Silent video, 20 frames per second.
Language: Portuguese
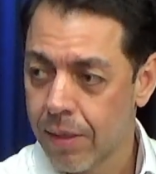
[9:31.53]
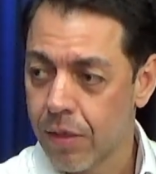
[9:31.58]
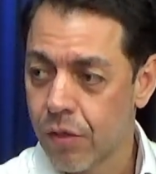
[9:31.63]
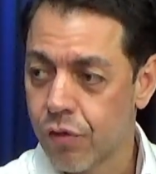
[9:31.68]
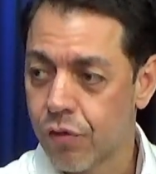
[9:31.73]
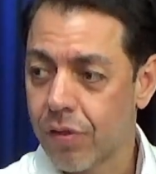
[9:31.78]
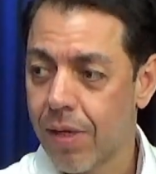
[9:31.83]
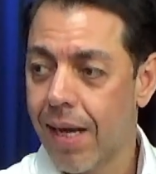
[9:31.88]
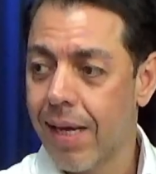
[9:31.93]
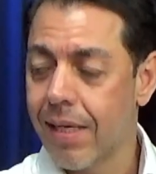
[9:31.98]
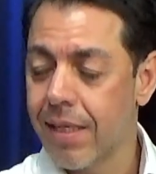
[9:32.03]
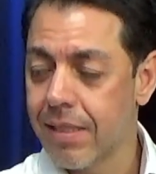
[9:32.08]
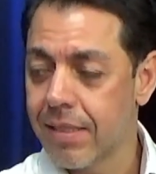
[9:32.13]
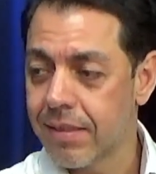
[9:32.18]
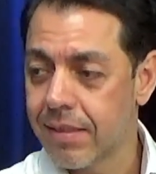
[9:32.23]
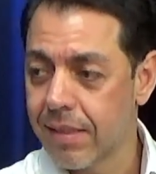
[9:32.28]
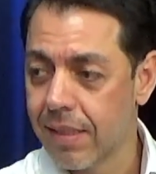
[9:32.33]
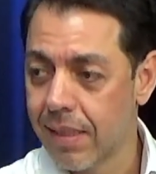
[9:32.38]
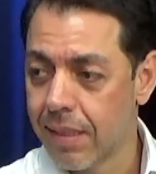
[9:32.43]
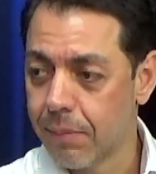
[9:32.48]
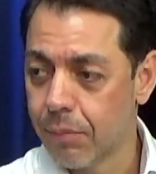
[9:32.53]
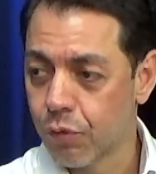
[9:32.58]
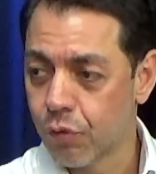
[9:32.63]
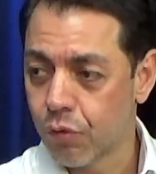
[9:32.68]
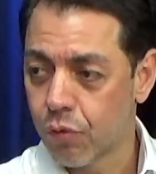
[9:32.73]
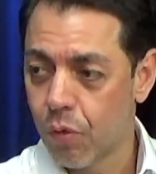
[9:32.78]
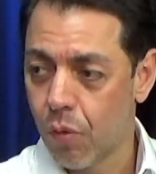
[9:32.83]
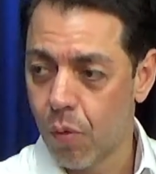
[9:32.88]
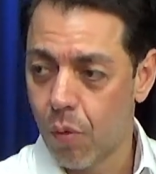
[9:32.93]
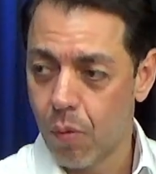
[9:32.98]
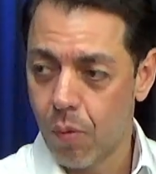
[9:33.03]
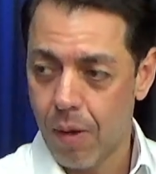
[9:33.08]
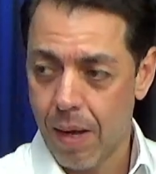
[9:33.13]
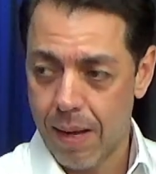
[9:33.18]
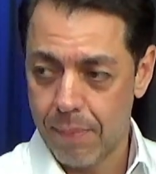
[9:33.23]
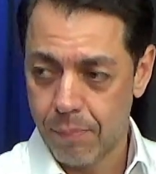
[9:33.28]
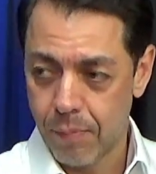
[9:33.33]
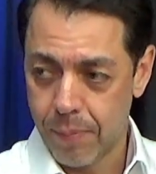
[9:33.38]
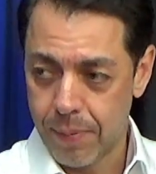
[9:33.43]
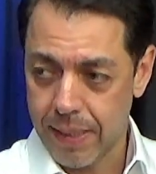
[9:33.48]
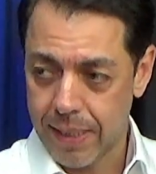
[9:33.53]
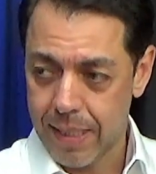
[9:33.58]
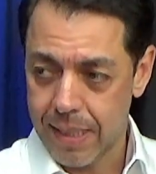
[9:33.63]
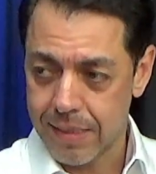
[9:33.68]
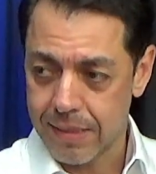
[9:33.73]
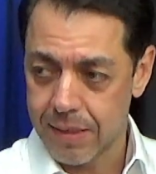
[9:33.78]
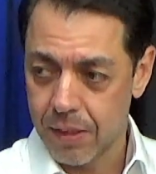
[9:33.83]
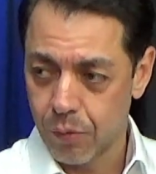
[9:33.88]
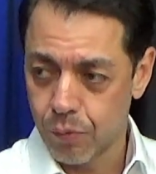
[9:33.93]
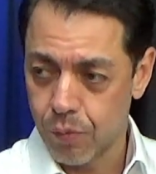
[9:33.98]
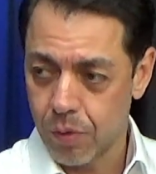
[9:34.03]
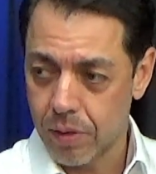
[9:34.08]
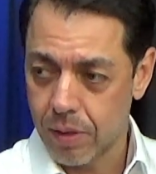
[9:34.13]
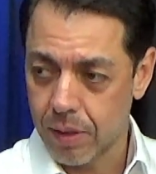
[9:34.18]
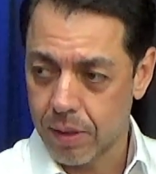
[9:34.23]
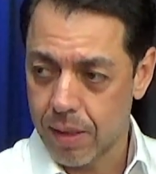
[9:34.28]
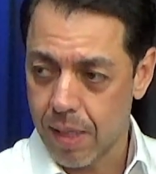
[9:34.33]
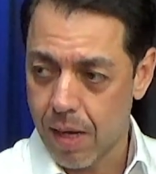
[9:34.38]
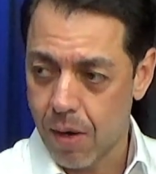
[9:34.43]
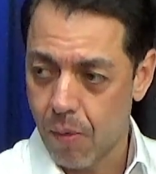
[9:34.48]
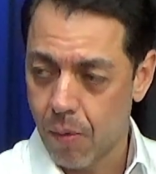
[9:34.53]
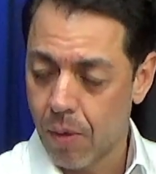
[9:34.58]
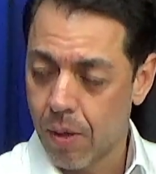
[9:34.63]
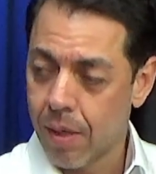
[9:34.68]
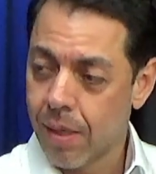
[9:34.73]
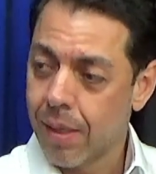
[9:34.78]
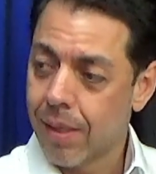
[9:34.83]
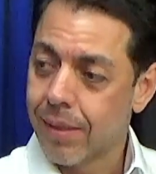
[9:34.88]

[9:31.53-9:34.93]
já iniciamos com a publicação do edital